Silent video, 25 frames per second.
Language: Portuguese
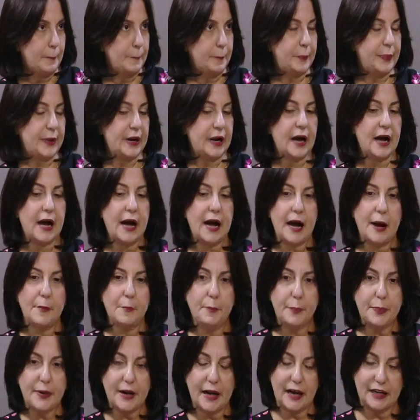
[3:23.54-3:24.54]

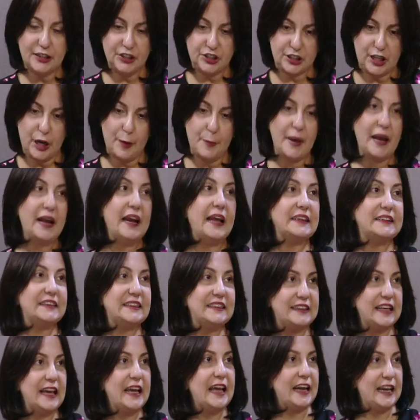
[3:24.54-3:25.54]
para
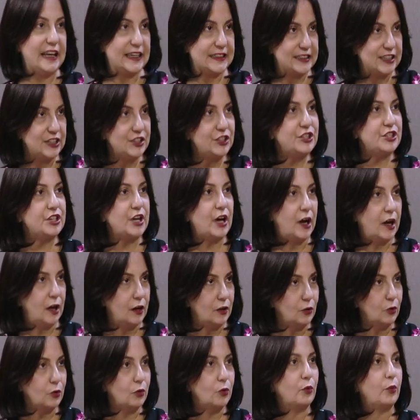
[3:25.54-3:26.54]
estabelecer esse
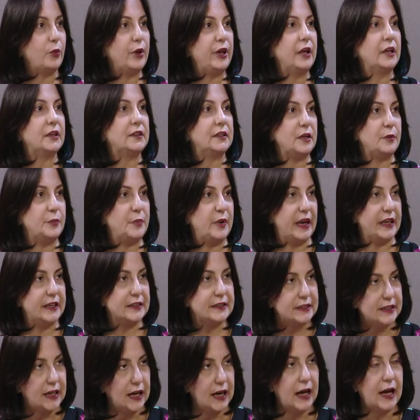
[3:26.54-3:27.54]
diálogo entre
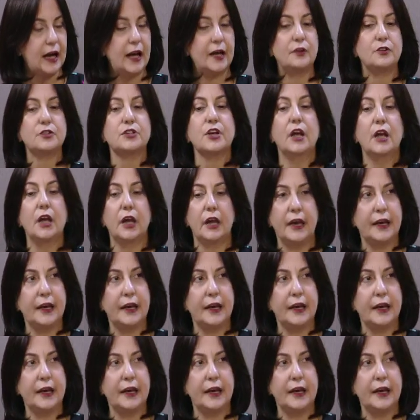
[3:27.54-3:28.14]
empresários,